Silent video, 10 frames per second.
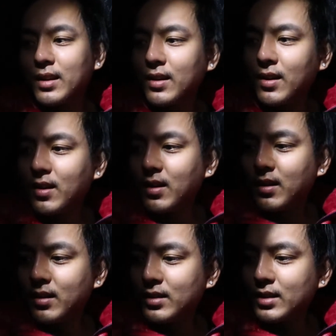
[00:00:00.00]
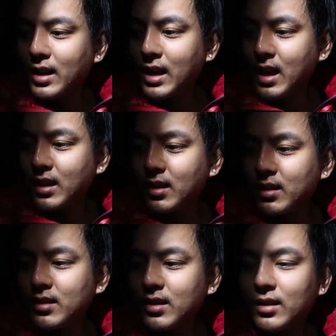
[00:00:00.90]
ก็ใช้งานยัง
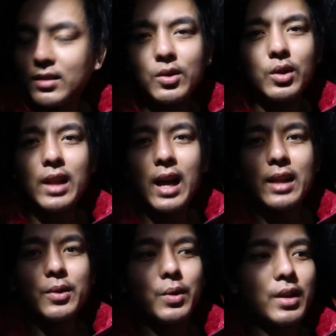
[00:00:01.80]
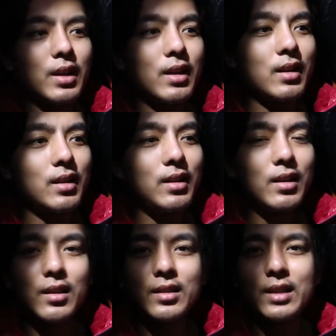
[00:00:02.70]
ยังทนทานอยู่นะฮะนี่
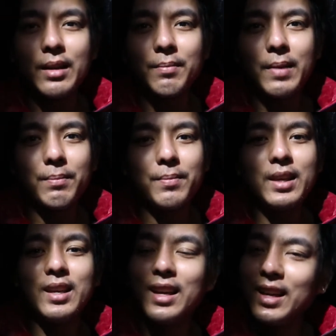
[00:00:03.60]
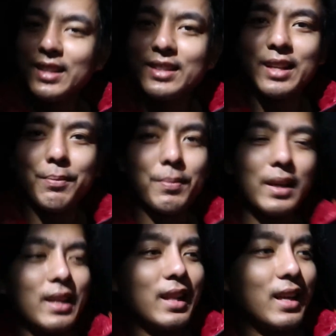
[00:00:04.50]
ก็เจ็ดแปดเจ็ด
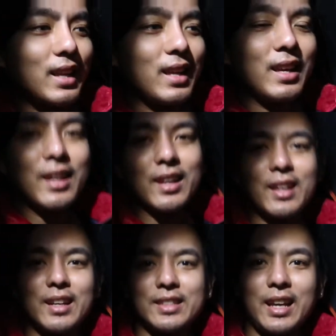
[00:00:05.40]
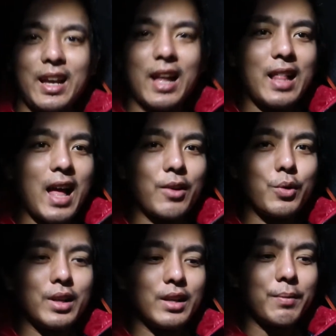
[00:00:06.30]
ปีแล้วนะฮะยังใช้งานได้อยู่
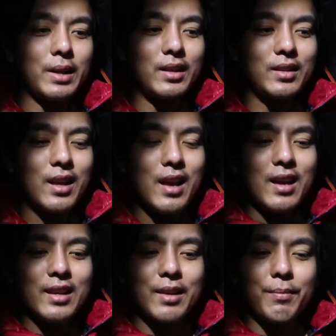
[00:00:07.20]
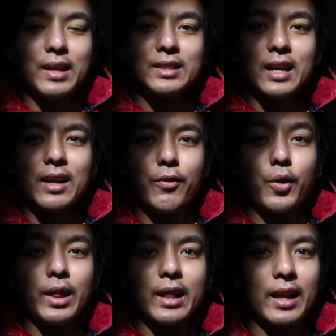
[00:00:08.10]
แต่ยังไม่ยังไม่ได้เจอฝ
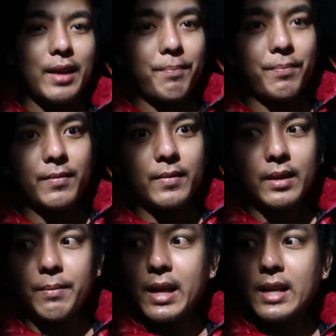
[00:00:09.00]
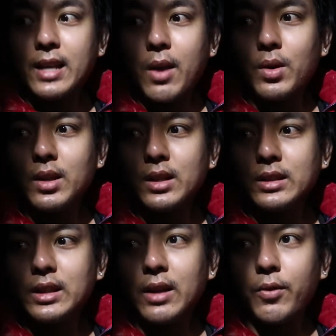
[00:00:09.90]
นนะครับยังไม่แน่ใจว่าถ้าเกิด
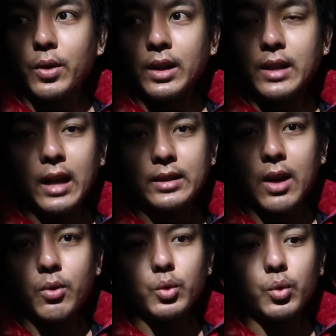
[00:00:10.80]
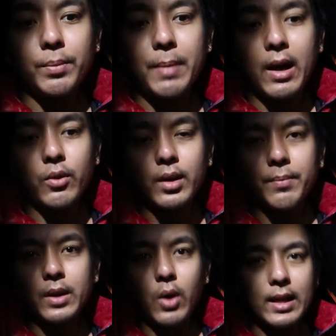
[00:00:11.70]
เจอฝนหนักๆจะเอาอยู่หรือเปล่านะครับ
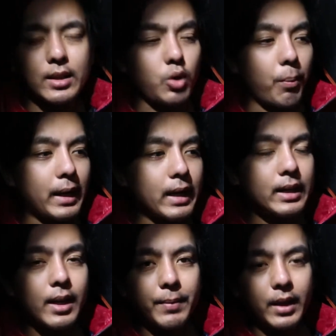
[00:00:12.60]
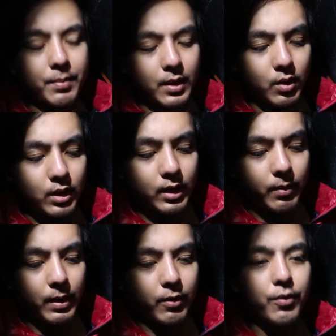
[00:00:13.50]
เดี๋ยวอาจจะส่งไปเคลือบนะครับเขาเคลือ
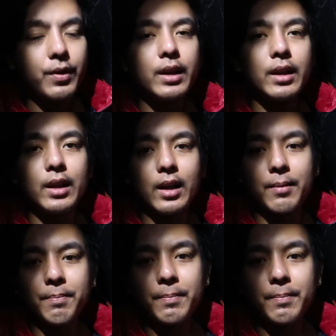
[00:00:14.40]
บให้ฟรีนะครับ